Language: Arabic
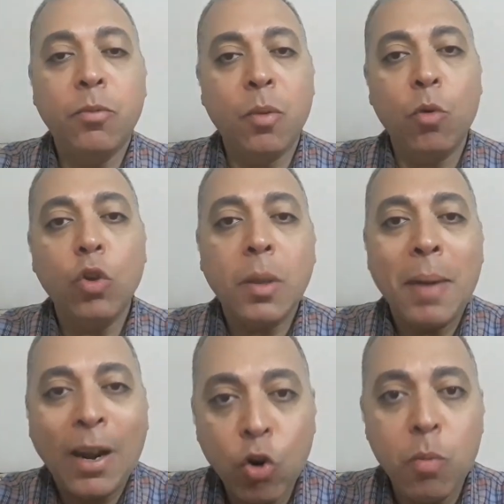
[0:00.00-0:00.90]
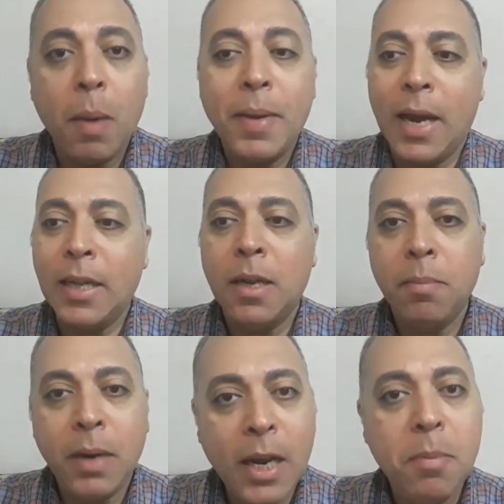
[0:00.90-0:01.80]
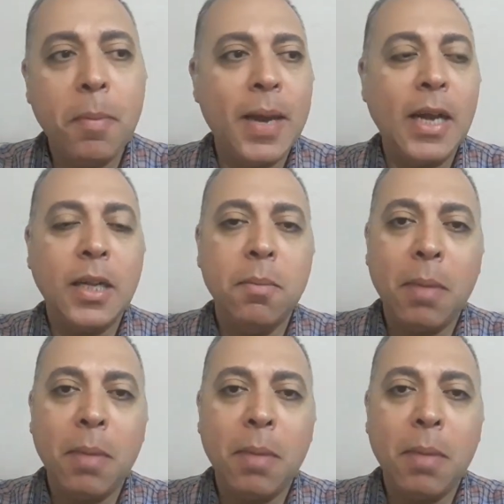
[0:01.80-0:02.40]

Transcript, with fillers: زي ما قلت معلومه بيقدم علم بيقدم